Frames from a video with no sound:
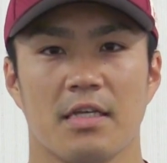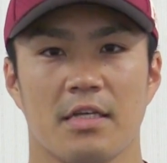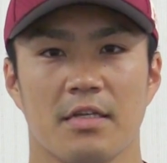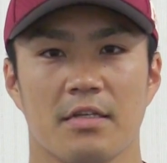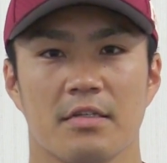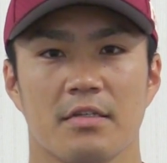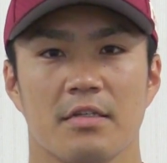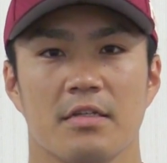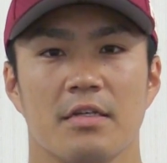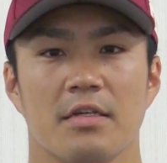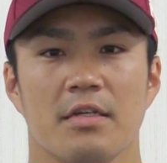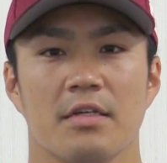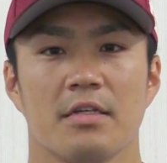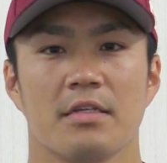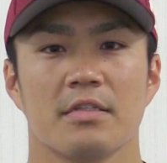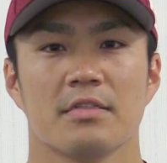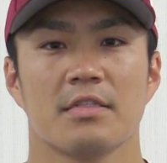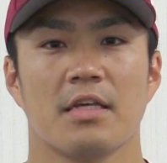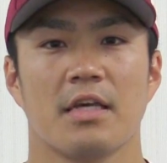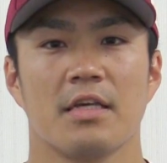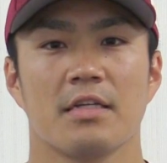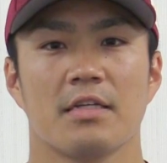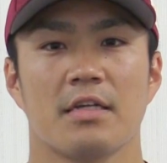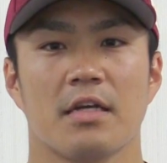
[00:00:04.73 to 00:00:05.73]
染
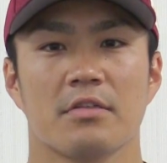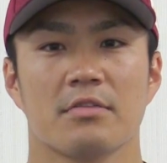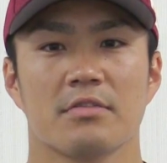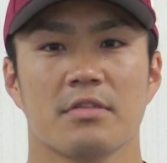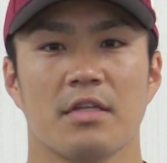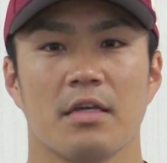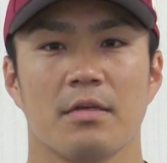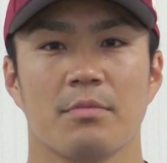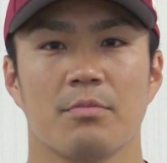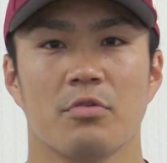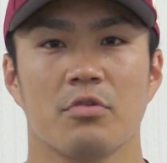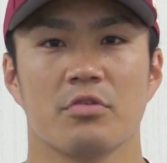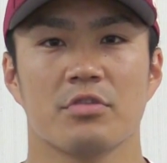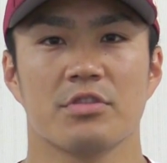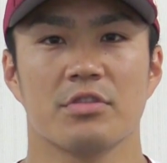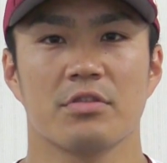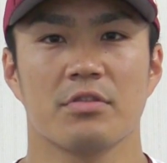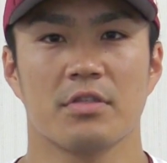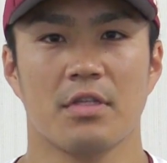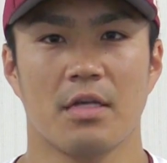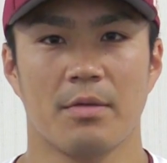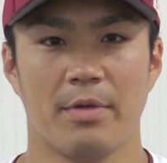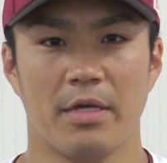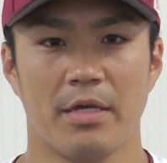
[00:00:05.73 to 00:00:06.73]
再拡大防止
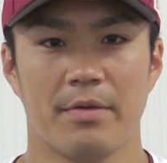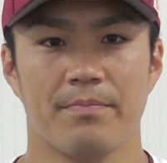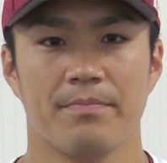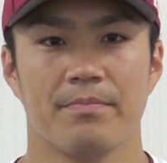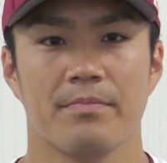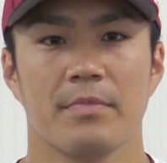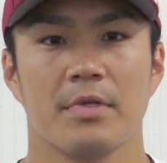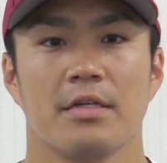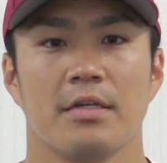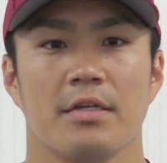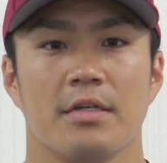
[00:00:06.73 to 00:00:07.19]
のため